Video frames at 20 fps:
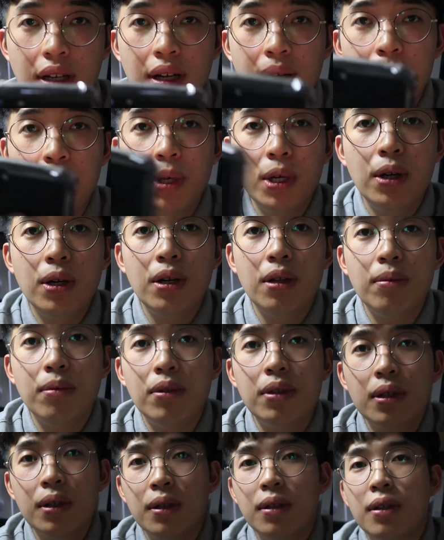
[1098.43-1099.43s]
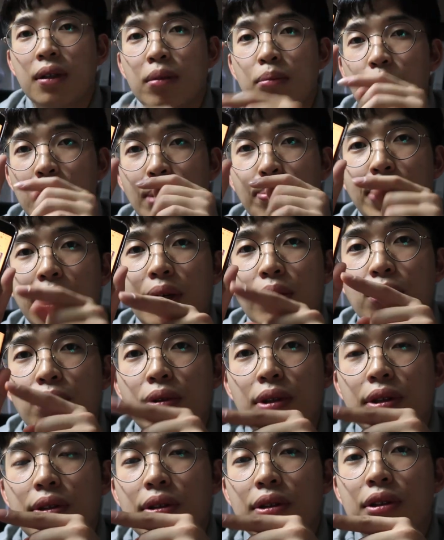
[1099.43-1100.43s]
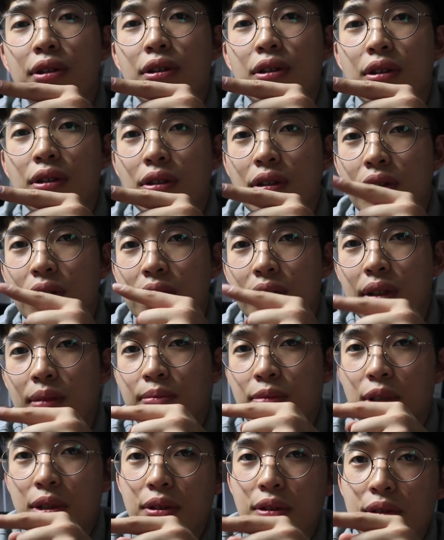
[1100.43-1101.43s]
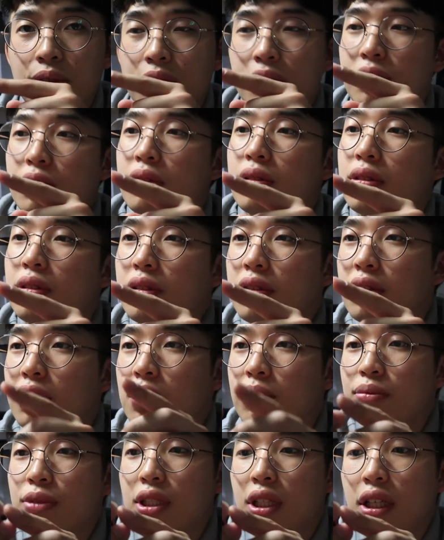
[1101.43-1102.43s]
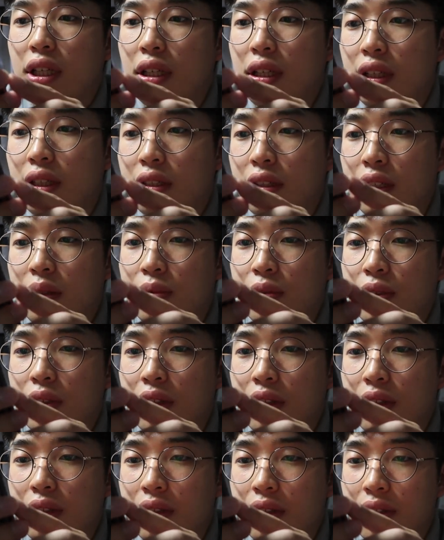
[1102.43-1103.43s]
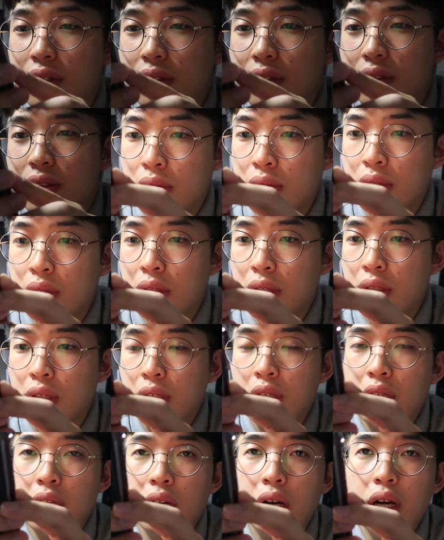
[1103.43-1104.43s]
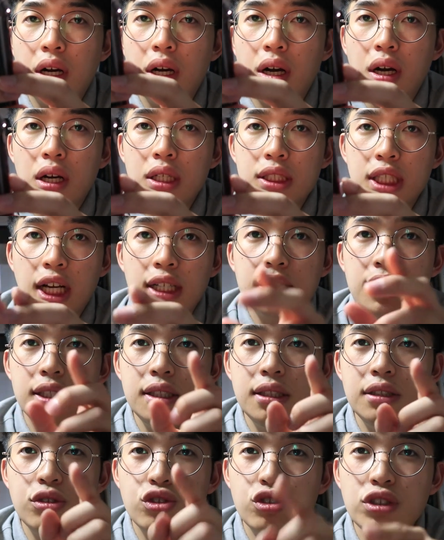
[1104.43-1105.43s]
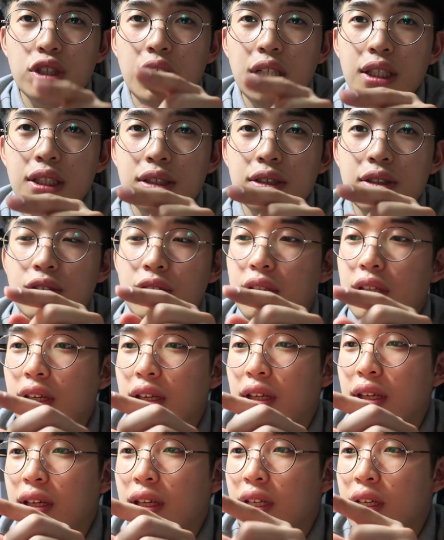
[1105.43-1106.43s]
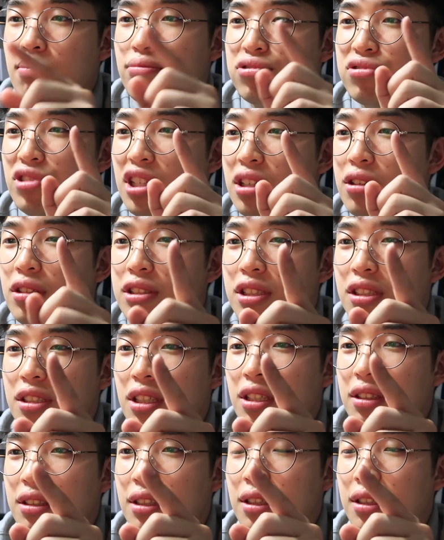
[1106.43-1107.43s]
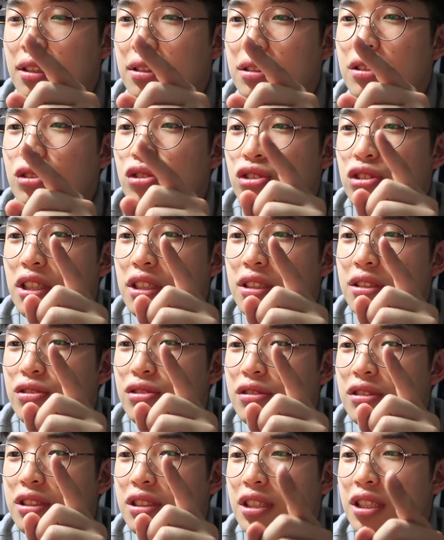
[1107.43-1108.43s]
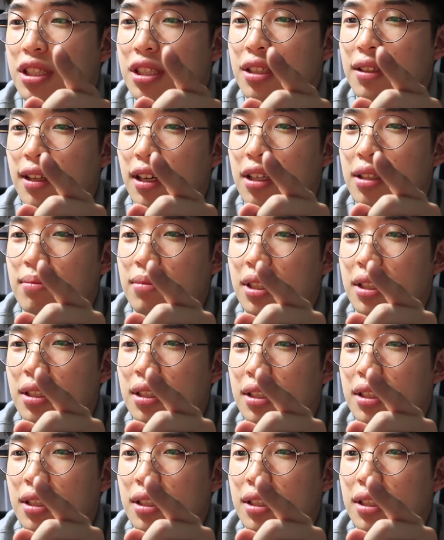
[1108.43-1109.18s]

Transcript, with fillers: 한번 파파고에서 한번 검색을 해볼게요 아, 장치를 추가하는 건데 불이 꺼진 상태에서 추가 단추를 클릭한 다음